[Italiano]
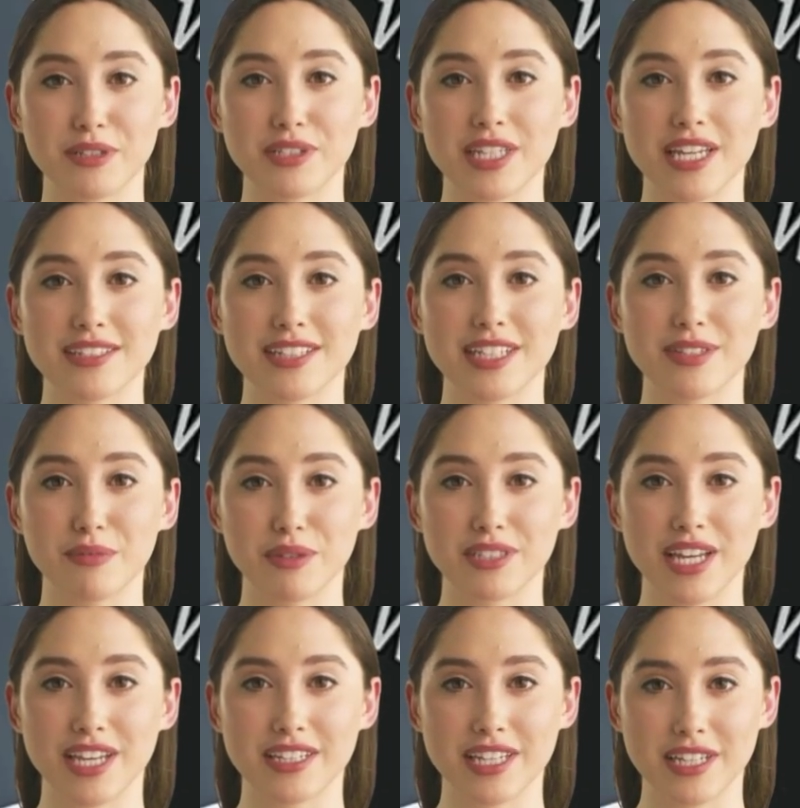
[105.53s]
protegge il
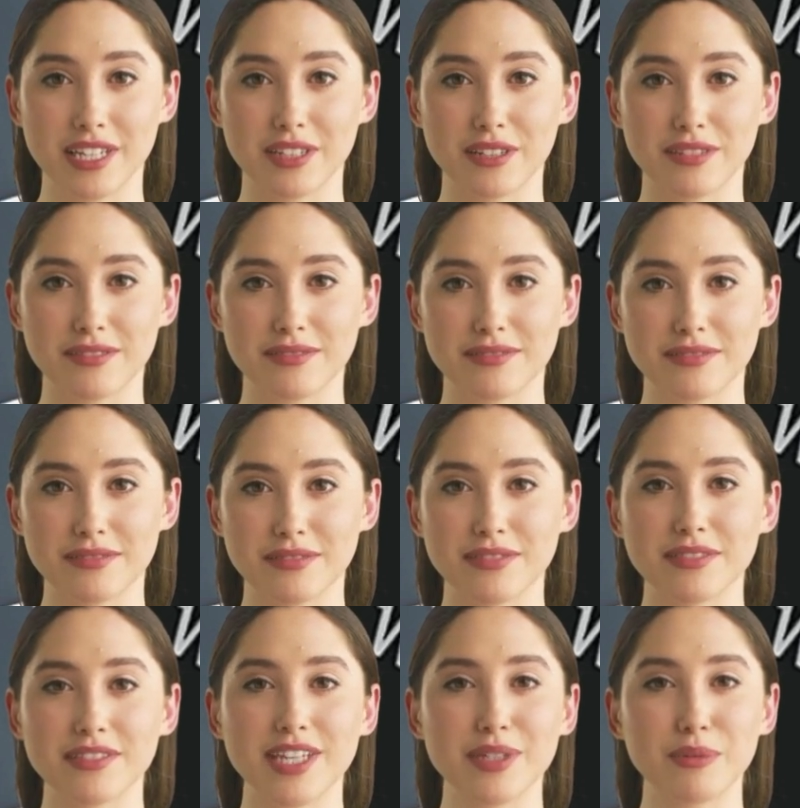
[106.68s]
quadrante nero.
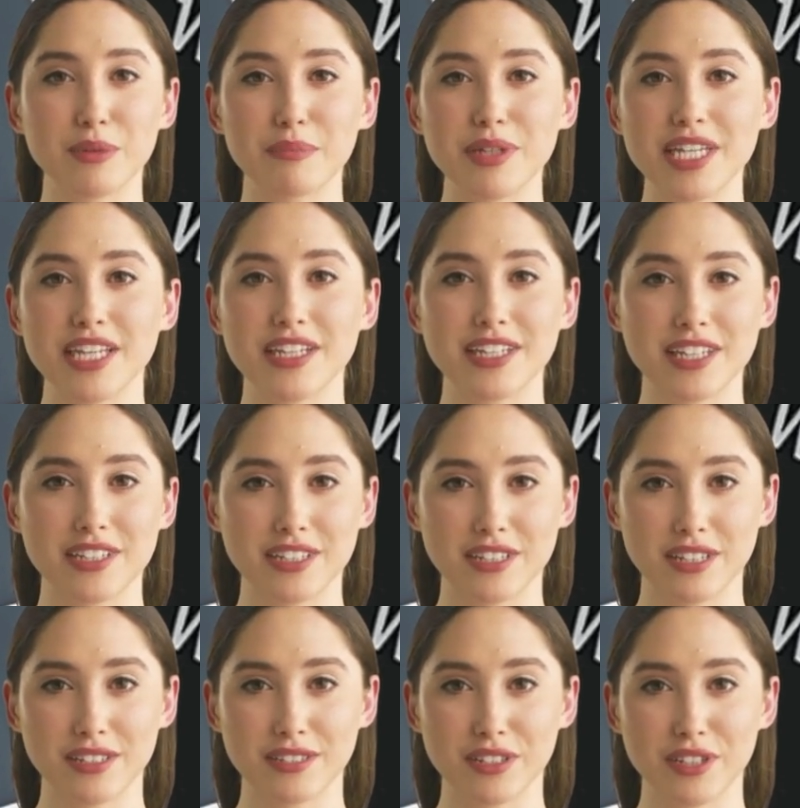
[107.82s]
I numeri e gli
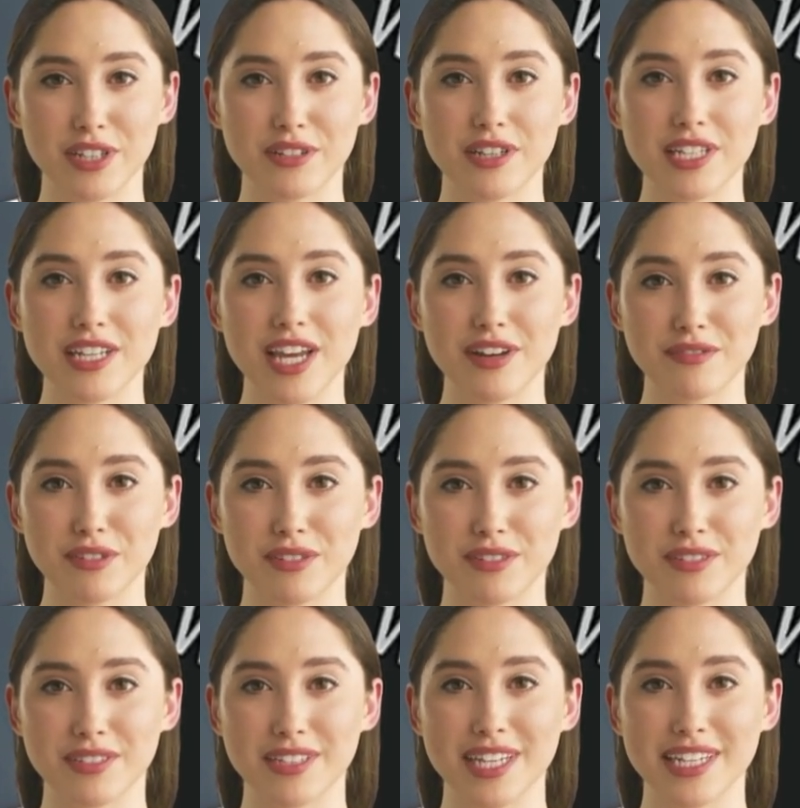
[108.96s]
indici sono in rilievo,
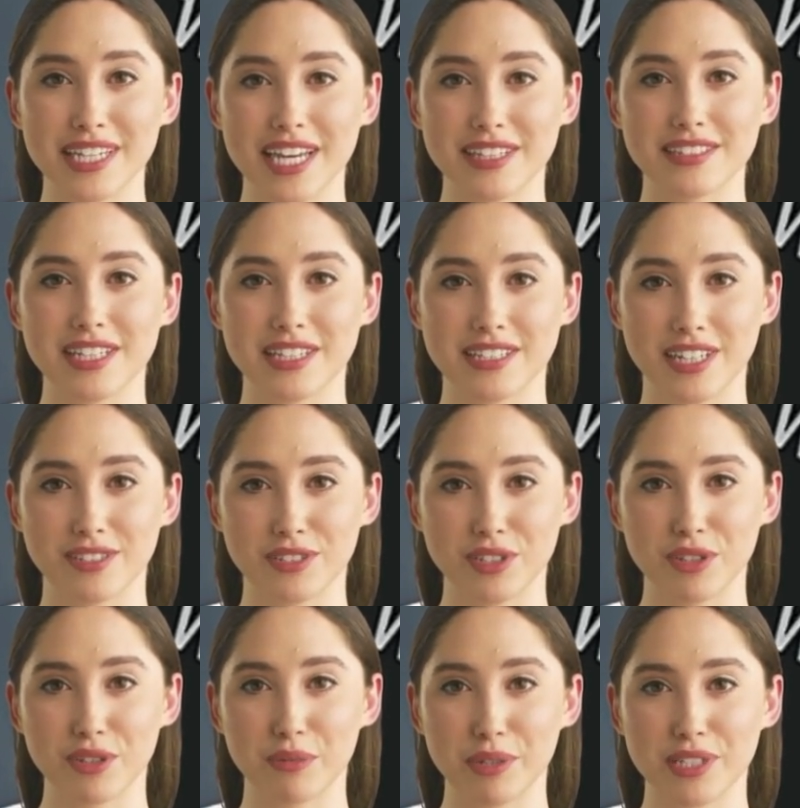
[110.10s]
e le lancette
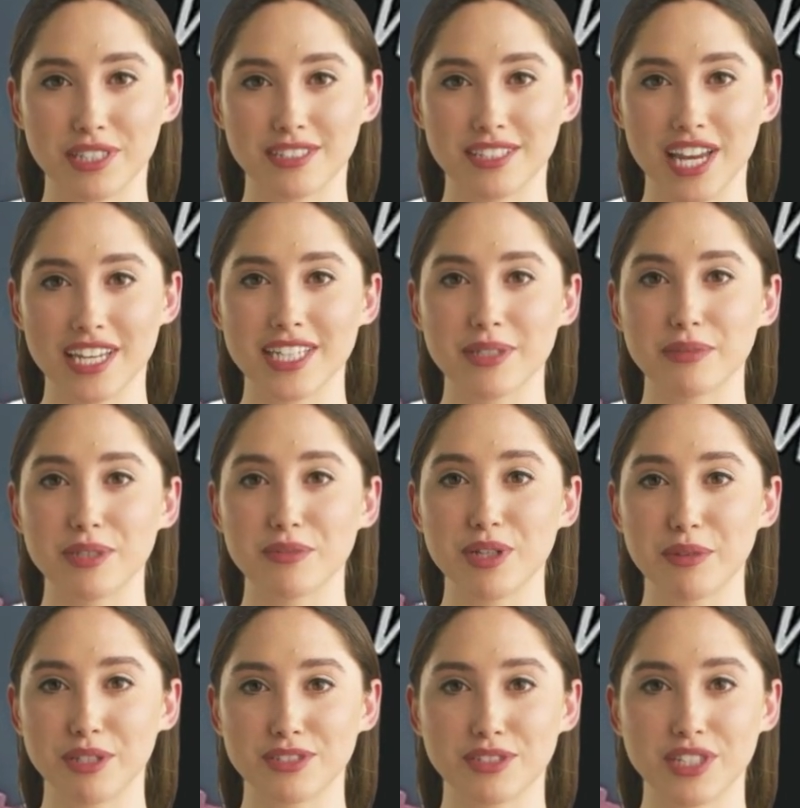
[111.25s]
sono luminescenti per
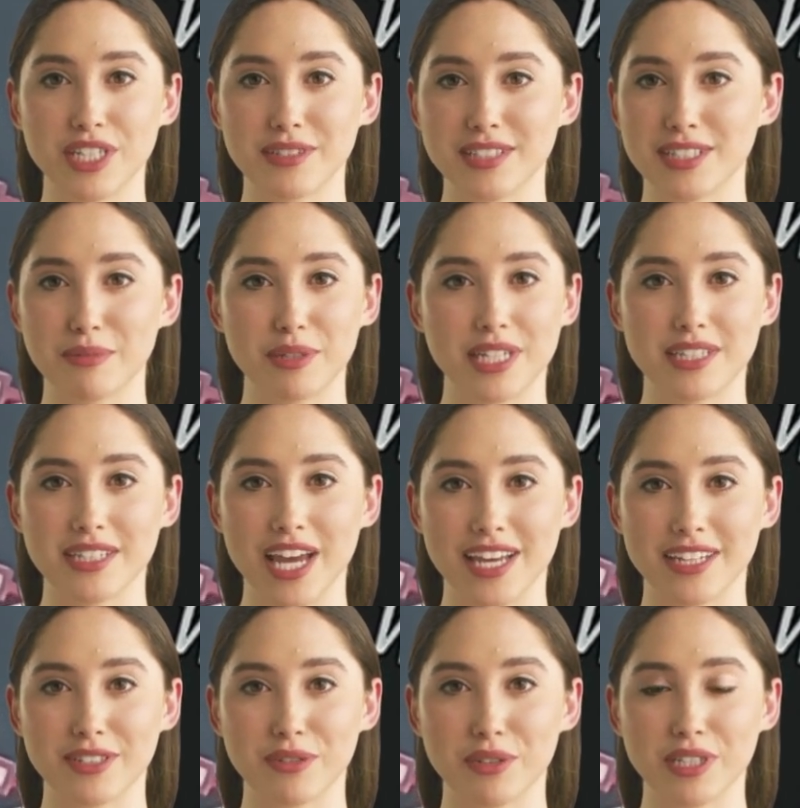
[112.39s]
una maggiore visibilità
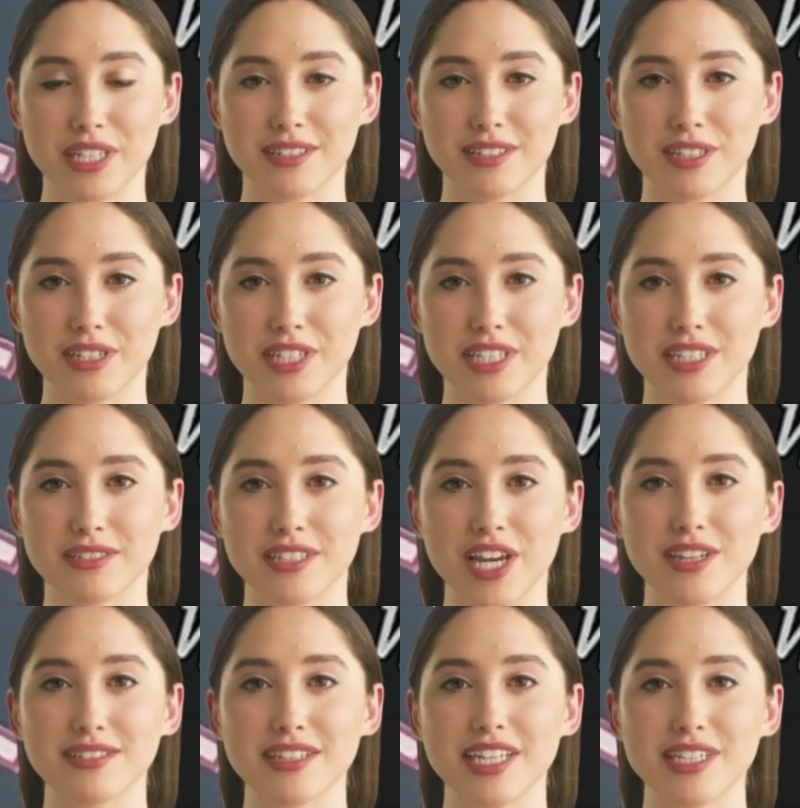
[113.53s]
in condizioni di
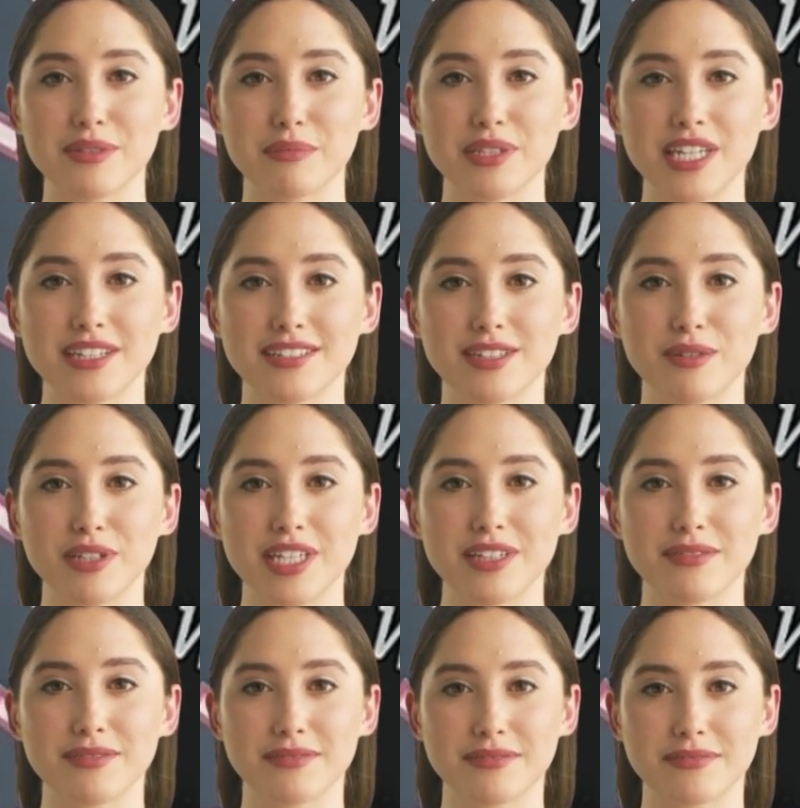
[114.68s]
scarsa
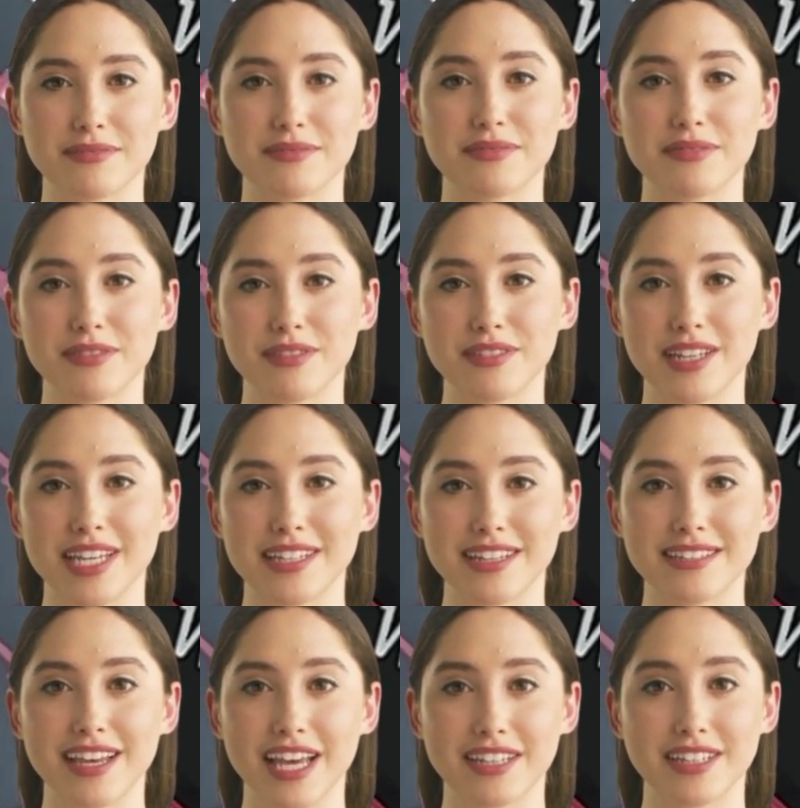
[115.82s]
illuminazione. Il
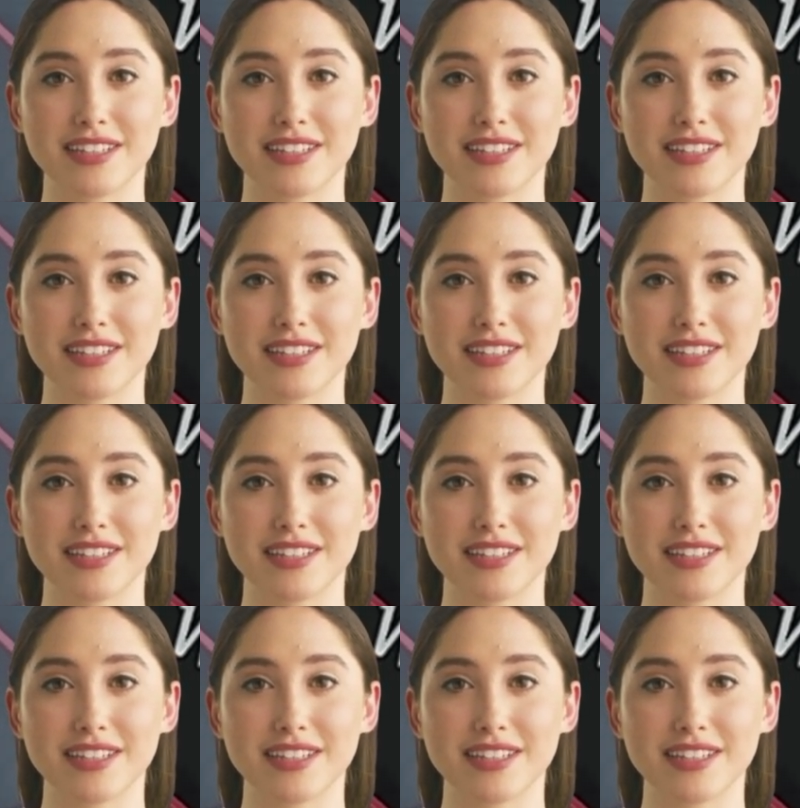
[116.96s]
design